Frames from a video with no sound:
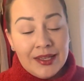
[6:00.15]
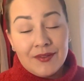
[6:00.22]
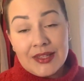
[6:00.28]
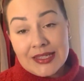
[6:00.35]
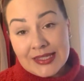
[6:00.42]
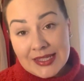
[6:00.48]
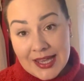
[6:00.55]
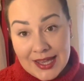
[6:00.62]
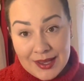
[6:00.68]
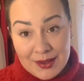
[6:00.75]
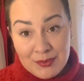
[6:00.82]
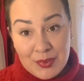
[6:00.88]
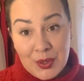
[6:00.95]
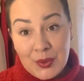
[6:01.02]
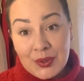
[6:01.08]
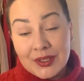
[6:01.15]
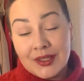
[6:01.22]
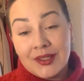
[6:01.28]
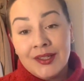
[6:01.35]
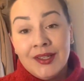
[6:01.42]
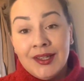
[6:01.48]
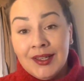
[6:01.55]
więc te
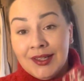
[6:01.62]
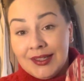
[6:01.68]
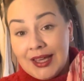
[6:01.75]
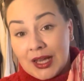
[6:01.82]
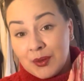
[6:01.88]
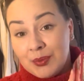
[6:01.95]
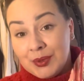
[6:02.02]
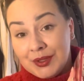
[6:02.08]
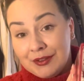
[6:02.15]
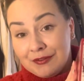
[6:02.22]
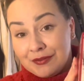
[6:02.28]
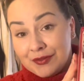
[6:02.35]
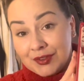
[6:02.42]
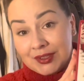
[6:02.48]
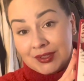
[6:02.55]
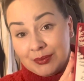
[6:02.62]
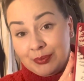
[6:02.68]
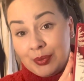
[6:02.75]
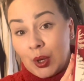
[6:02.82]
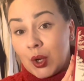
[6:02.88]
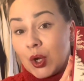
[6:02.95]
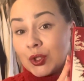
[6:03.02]
były jakby w
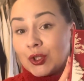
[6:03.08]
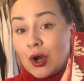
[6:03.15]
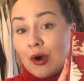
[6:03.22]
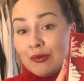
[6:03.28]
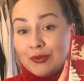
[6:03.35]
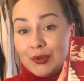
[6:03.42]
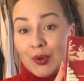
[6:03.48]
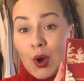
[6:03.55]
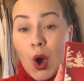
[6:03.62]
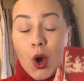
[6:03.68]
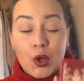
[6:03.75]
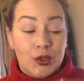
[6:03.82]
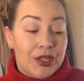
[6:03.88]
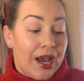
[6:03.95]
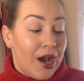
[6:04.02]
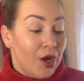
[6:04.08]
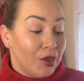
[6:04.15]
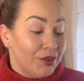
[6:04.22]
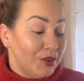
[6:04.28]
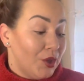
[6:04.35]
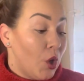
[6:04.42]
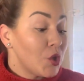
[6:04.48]
pogotowiu, o, na
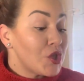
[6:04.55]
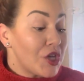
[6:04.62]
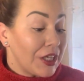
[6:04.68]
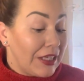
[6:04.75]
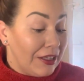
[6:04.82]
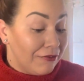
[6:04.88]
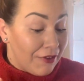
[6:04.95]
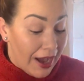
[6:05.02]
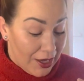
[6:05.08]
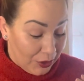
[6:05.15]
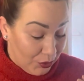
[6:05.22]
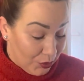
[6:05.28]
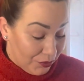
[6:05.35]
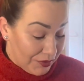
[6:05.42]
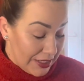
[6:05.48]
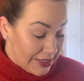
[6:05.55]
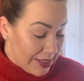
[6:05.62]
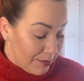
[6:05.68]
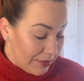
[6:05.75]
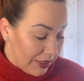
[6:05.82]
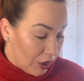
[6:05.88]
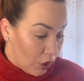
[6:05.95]
oczekiwaniu w
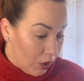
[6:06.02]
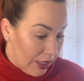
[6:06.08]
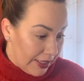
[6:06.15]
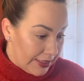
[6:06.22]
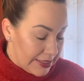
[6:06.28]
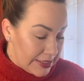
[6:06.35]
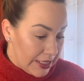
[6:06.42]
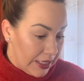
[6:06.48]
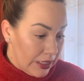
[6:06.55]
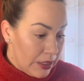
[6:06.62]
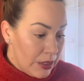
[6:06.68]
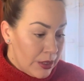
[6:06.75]
następnej kolejce.